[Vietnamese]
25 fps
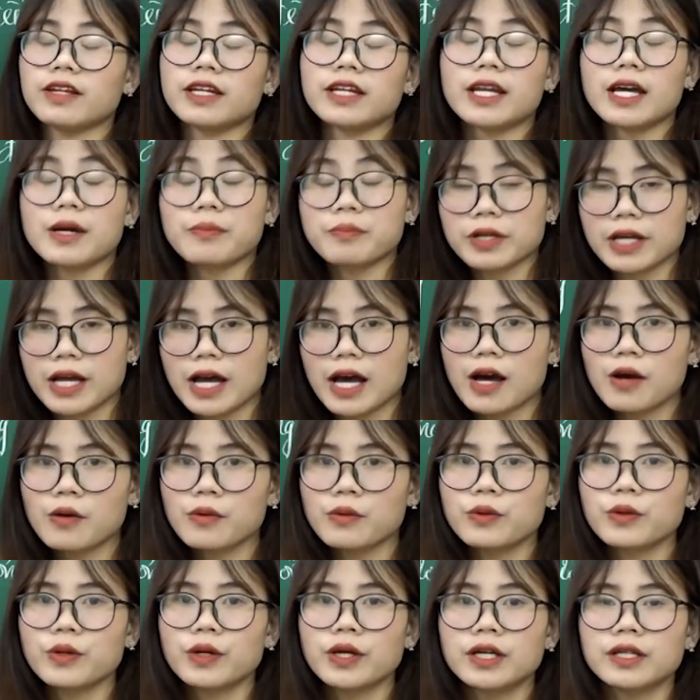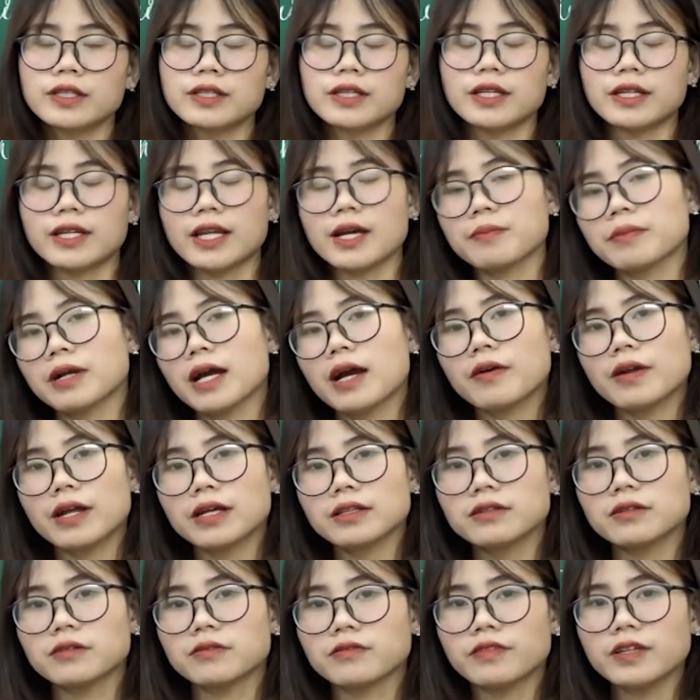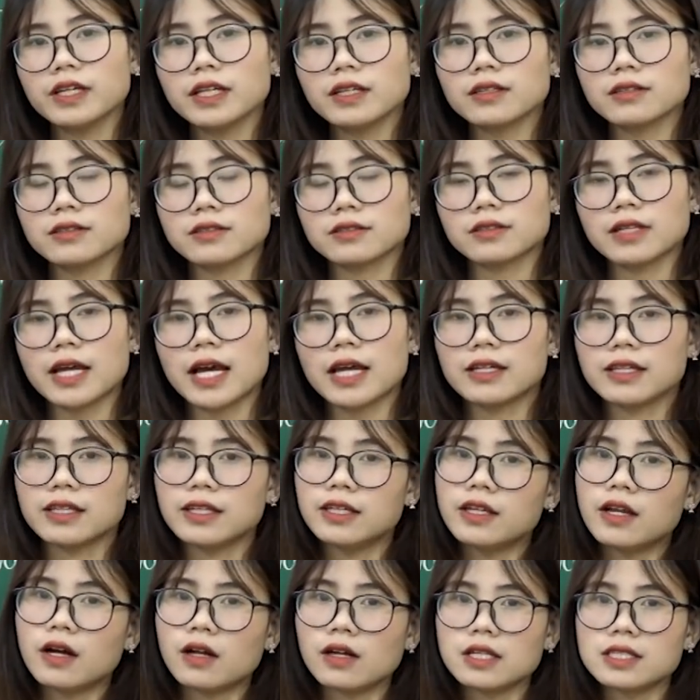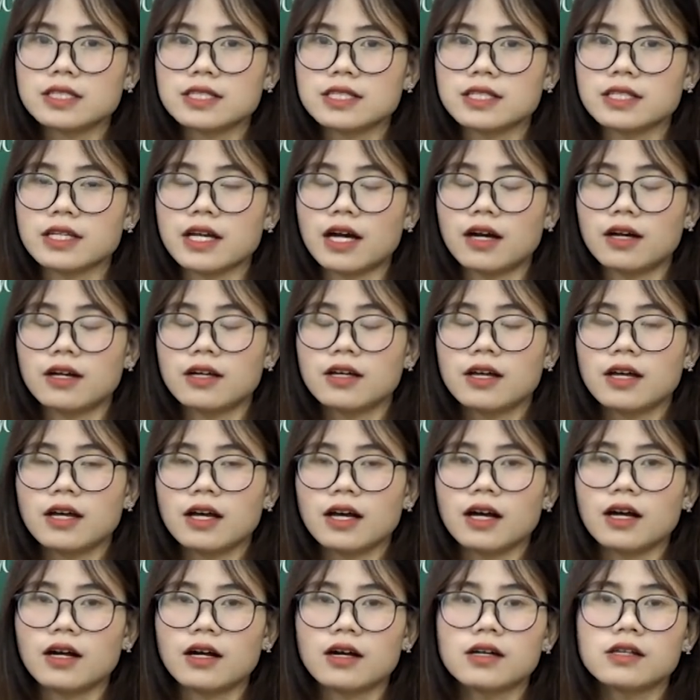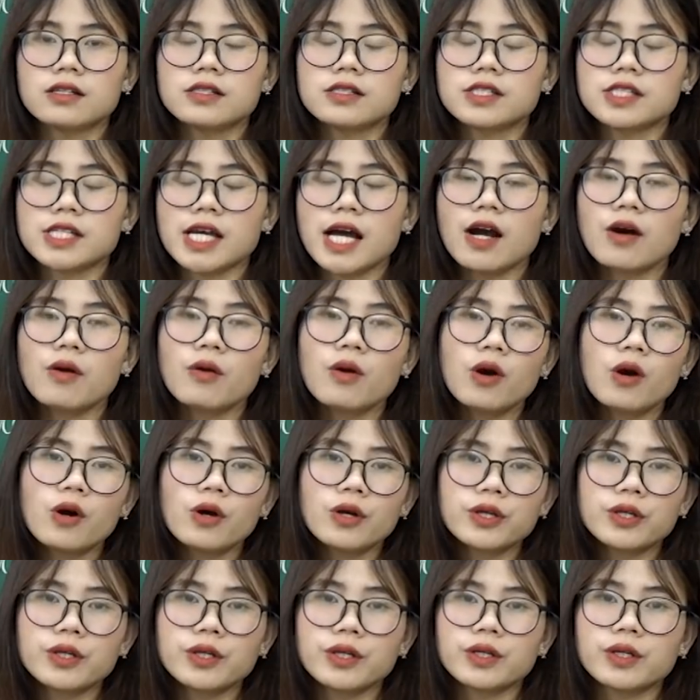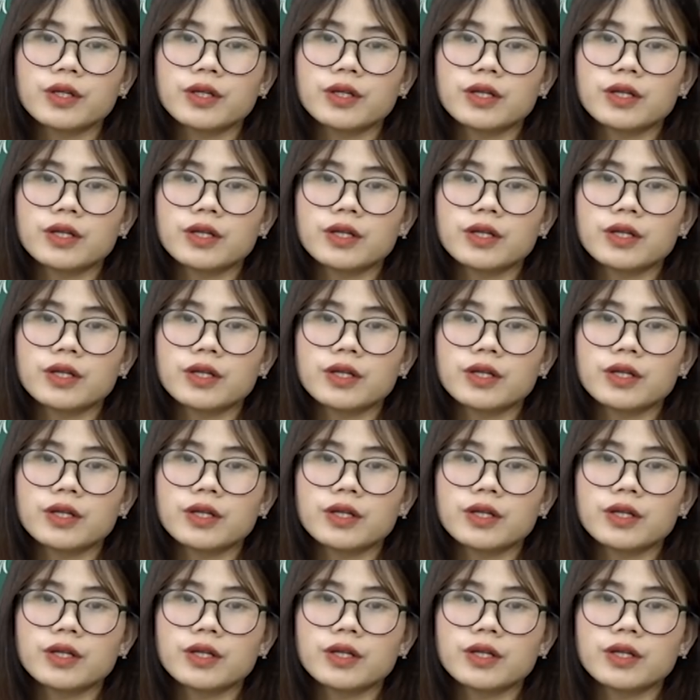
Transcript: văn nam cao thì nam cao đã từng viết đại ý đó là gì nhỉ ờ chao ôi